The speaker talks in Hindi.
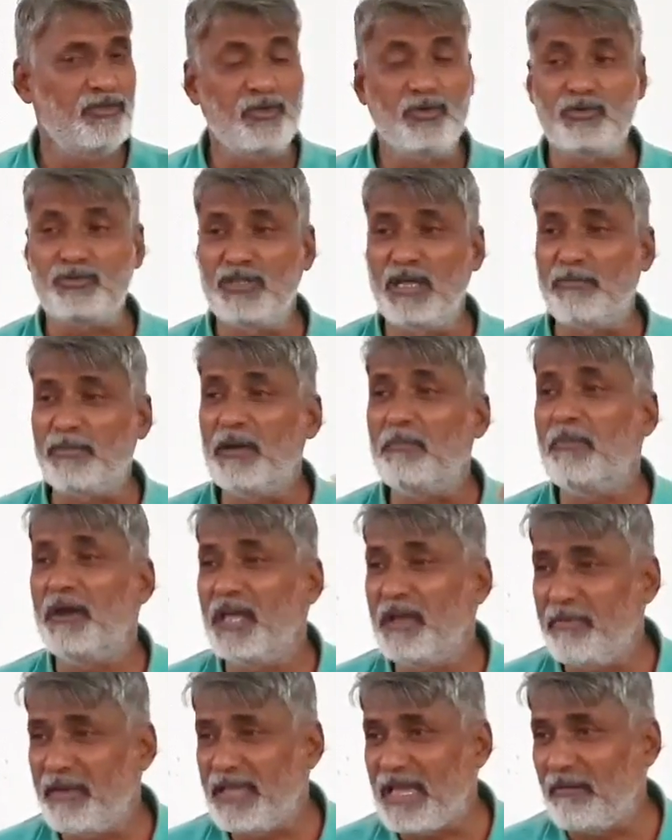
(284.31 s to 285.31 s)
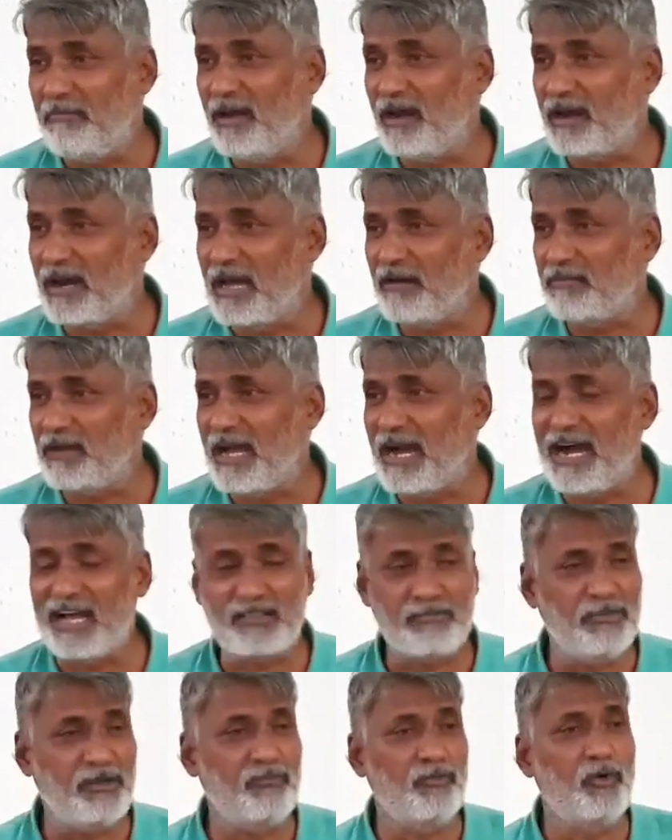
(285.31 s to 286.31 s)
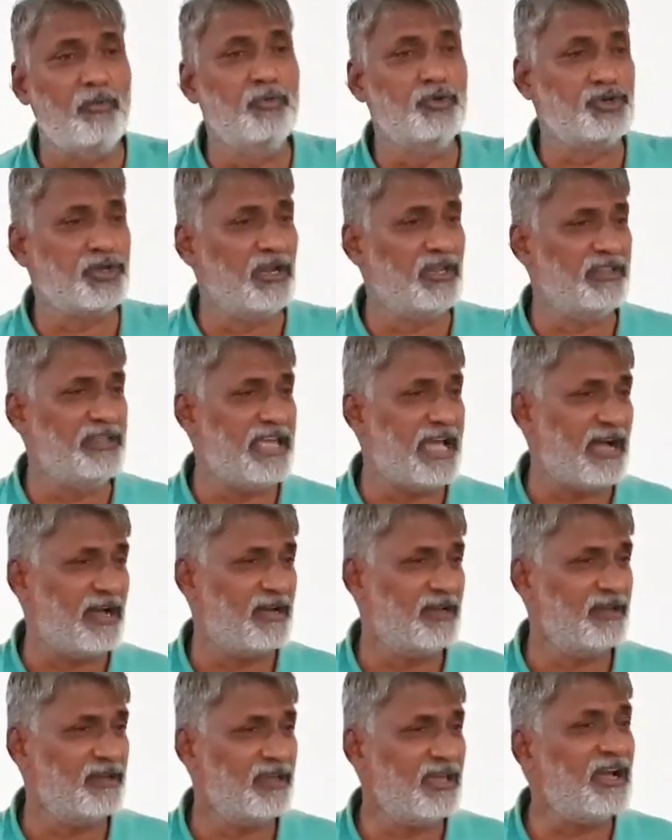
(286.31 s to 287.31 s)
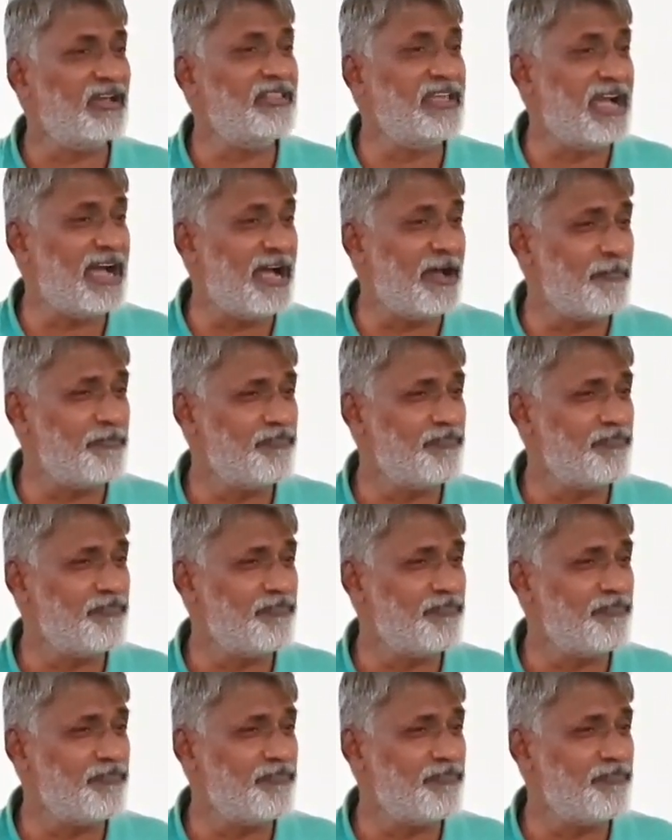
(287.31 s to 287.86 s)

तो उसने अपने बड़े भैया बलराम के हाथ में वो मुशल दिया क्या दिया